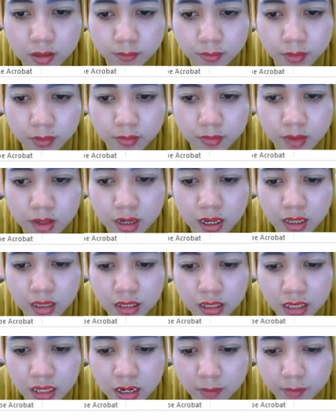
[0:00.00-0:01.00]
tempat
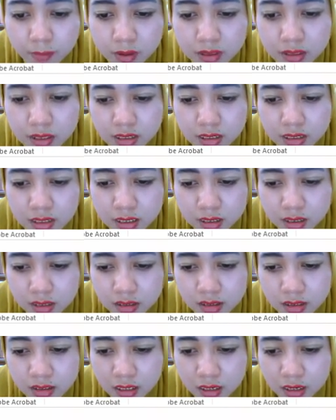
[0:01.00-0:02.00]
melekatnya lapisan sel di
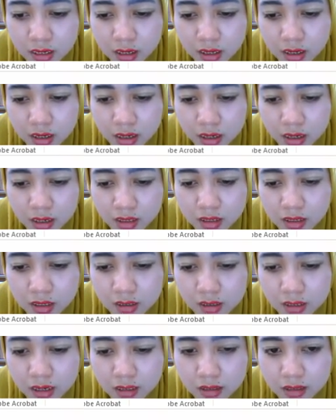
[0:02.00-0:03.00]
sini
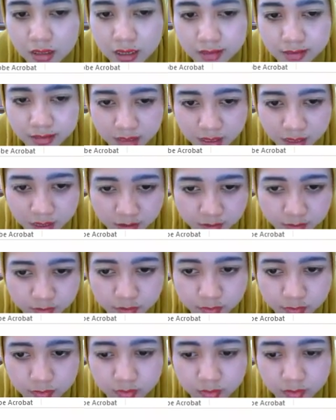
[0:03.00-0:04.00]
yang di atasnya
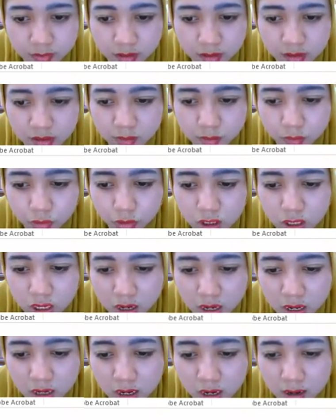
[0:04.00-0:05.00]
disebut
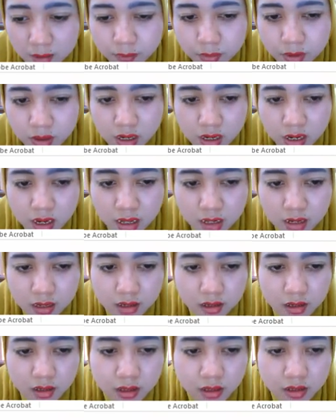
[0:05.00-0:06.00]
dengan
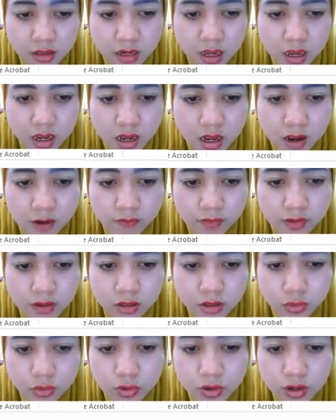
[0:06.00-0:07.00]
apikal. Nah,
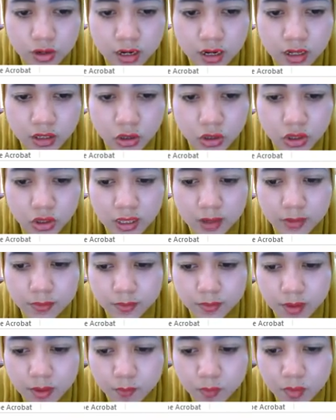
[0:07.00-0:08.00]
vaskuler atau
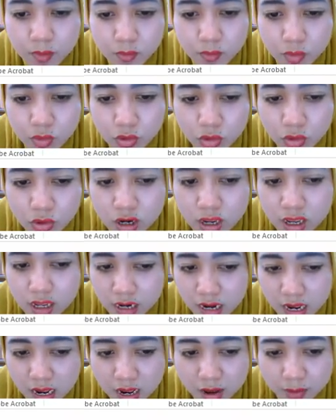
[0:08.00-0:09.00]
tanpa pembuluh
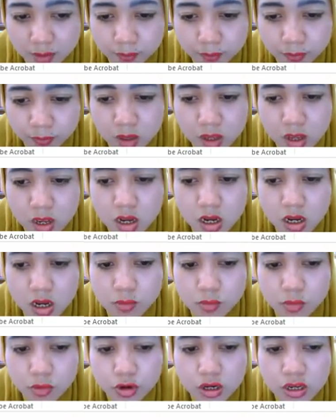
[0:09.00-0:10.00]
darah.
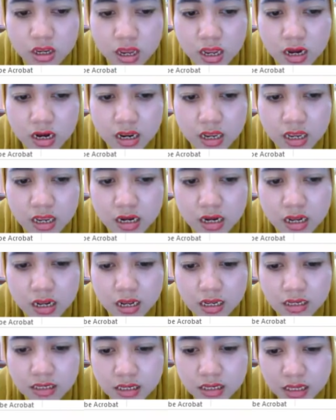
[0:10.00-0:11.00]
Kemudian
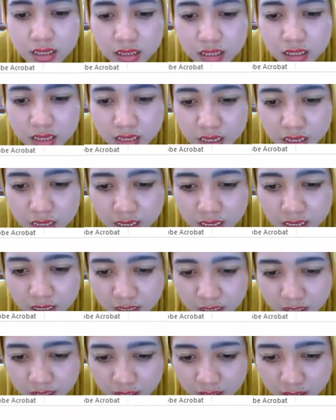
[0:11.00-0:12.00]
regenerasinya tinggi,
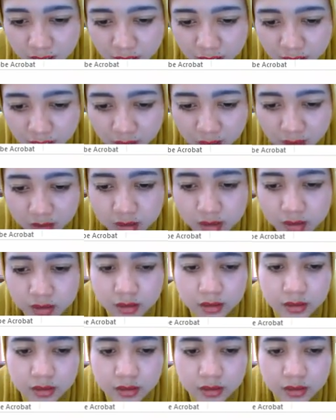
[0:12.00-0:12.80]
ya.